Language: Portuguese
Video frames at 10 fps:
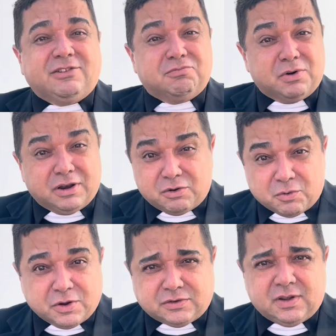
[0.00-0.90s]
boa
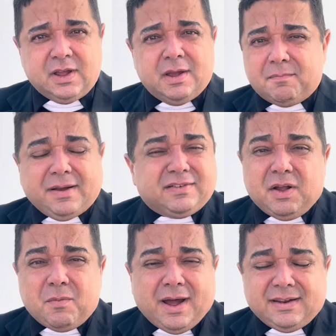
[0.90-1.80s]
noite, mas
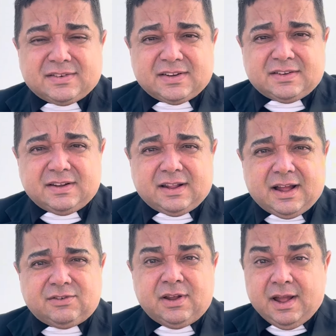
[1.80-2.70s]
não há
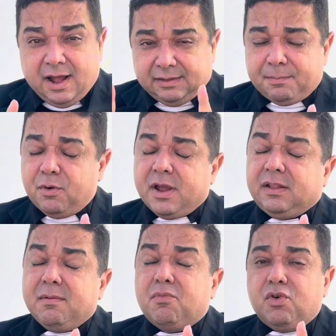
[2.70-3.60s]
necessidade. Até porque
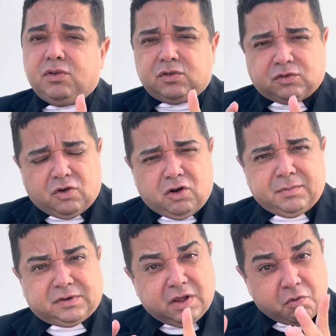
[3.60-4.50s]
tem muitos
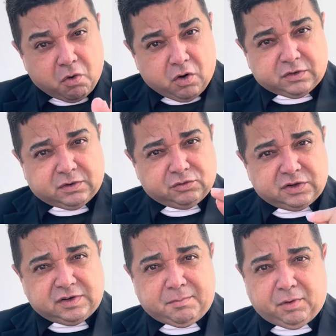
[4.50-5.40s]
homens que gostam
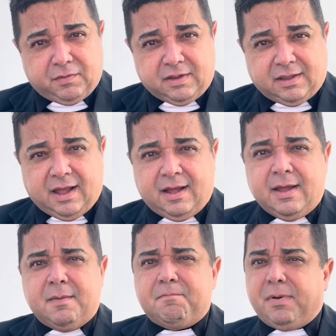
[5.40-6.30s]
de se
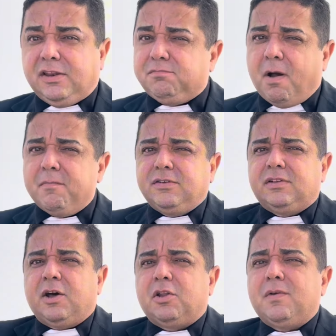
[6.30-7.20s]
aproveitar,
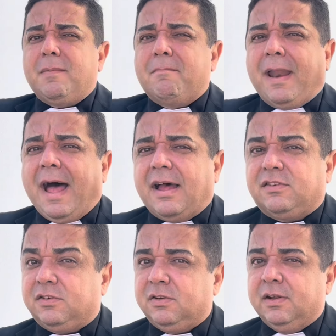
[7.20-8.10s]
principalmente na hora do
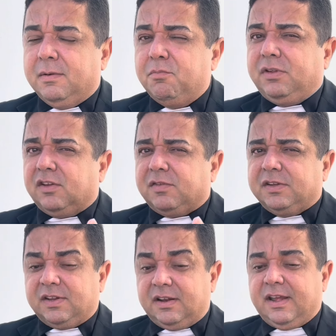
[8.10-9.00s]
abraço. Muitas
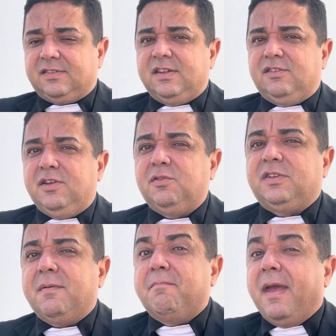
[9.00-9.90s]
vezes ele quer sentir o
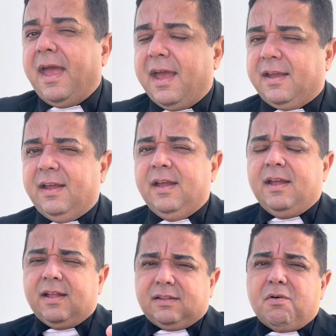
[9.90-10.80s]
Zeberg.
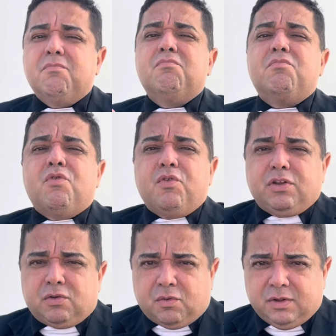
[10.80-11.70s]
Então,
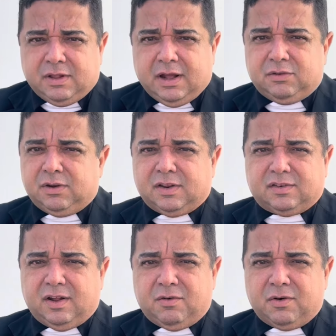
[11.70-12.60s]
muito cuidado
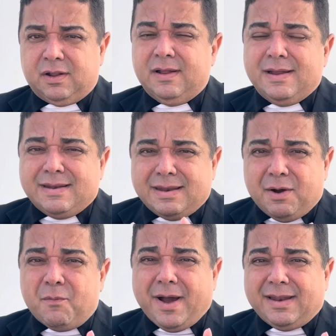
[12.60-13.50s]
nessa hora.
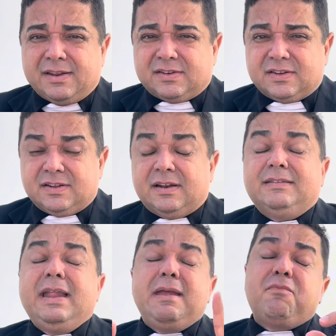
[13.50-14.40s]
Não há necessidade,
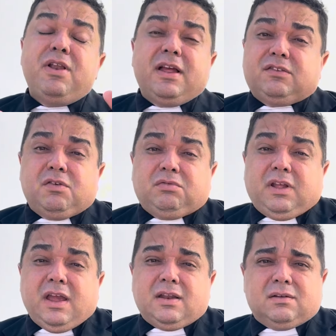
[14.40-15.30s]
nem mulher
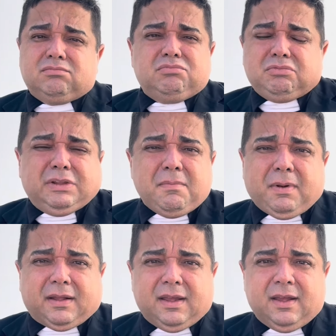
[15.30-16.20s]
solteira tem
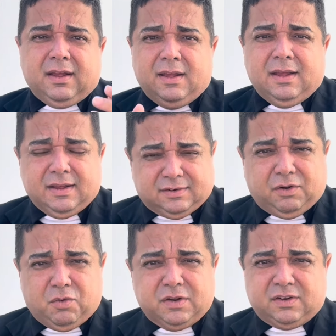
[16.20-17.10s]
para que essa
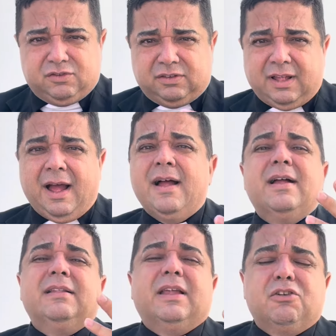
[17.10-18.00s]
coisa de estar tá
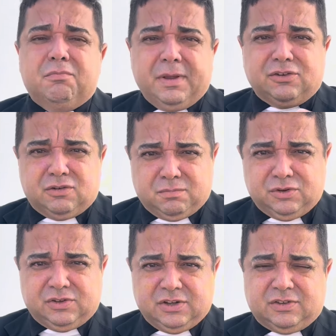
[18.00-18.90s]
dando beijo em
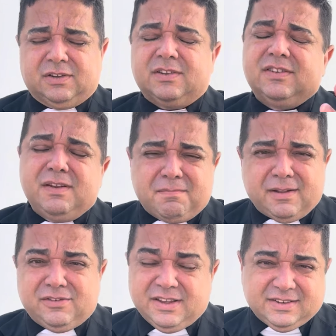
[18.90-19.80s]
bocheja.
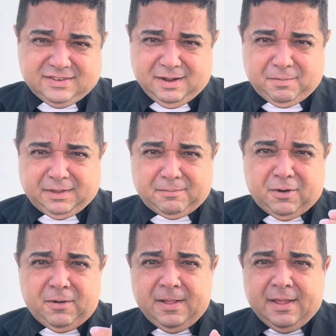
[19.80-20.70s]
Simpatia sempre, tá
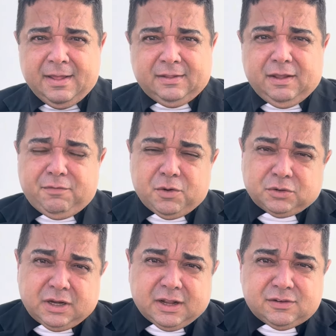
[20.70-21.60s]
bom? Teve
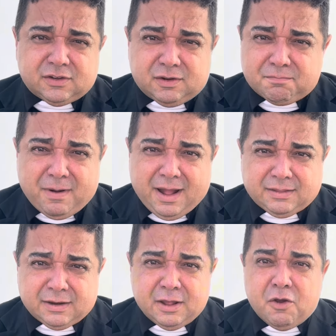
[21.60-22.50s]
outra que disse:
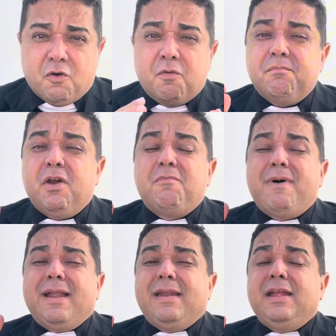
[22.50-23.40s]
Padre, o meu
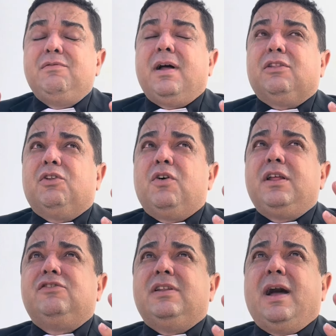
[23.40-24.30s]
marido
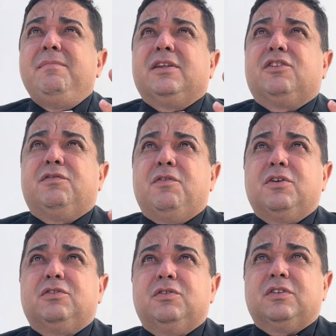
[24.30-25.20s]
adora tirar minhas
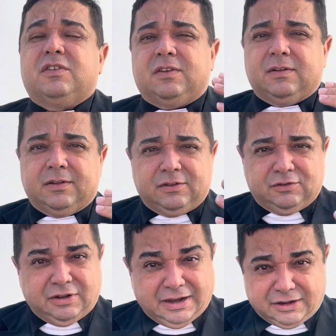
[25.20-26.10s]
fotos
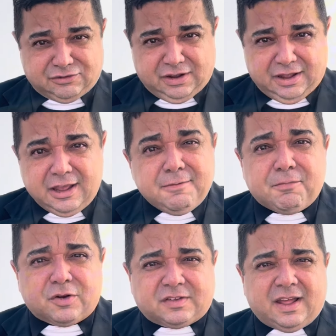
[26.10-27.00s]
de lingerie e
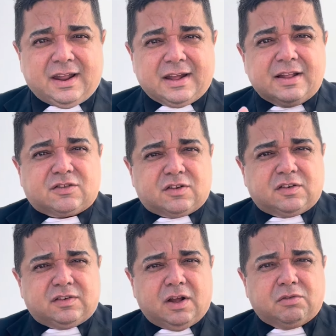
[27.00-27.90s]
postar na rede
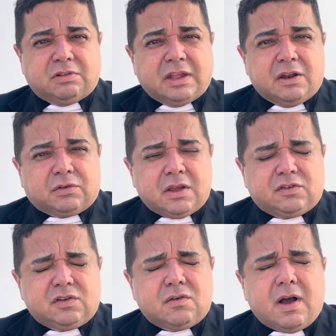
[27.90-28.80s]
social dele. O que, que
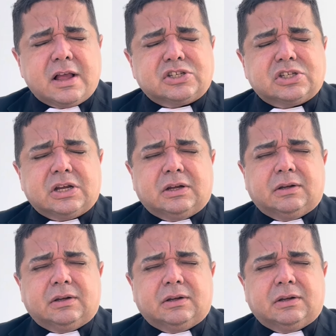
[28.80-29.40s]
o senhor acha?